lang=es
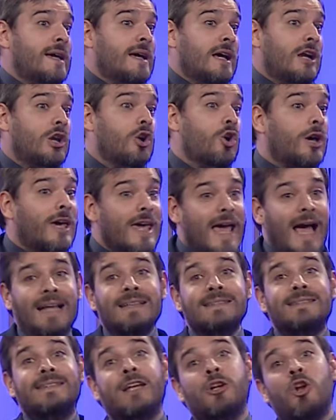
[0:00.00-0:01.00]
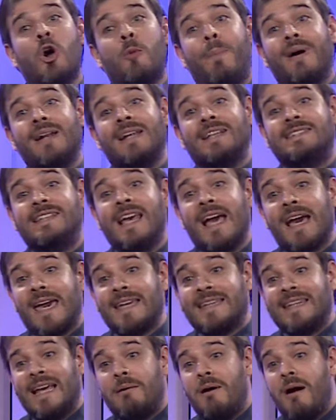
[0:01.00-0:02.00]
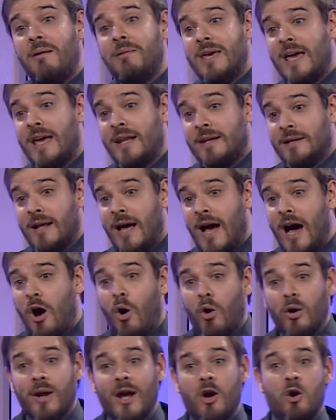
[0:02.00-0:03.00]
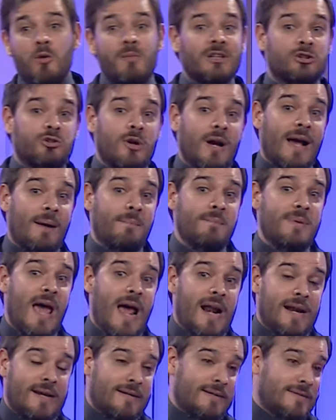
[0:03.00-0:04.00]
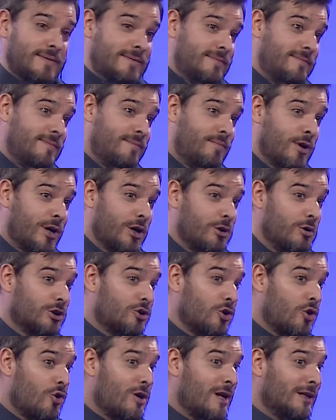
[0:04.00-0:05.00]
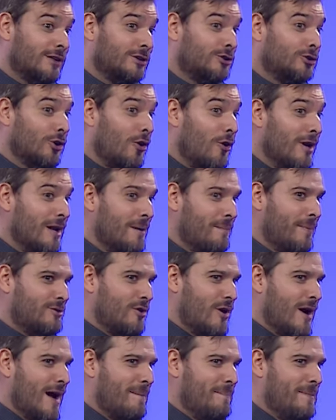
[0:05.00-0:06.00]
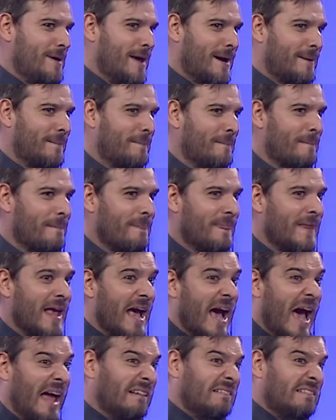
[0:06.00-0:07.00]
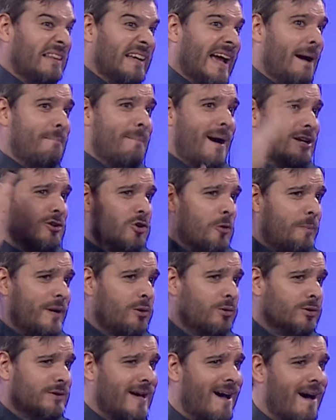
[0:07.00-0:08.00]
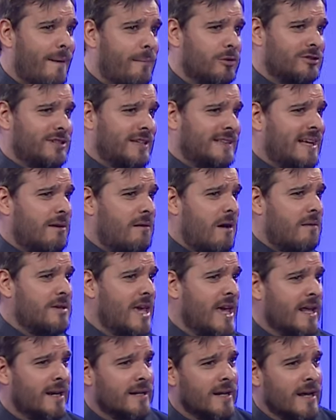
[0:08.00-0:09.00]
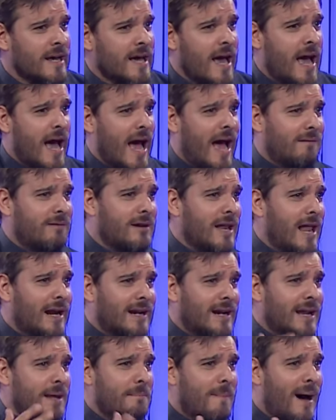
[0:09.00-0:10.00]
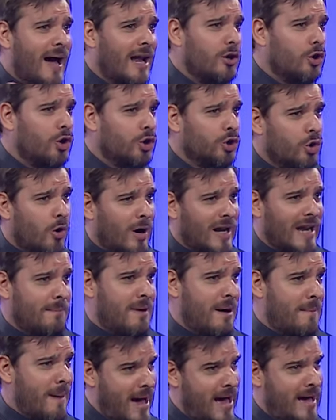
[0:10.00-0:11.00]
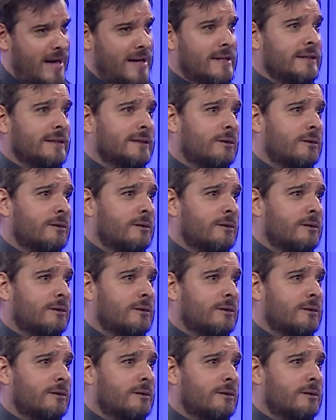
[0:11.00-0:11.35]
Lo que antes nos parecía que estaba bien, ahora comenzó a cambiar, porque nuestro corazón empezó a cambiar. Antes jamás nos preguntábamos si estaba bien hablarle mal o no a la mamá.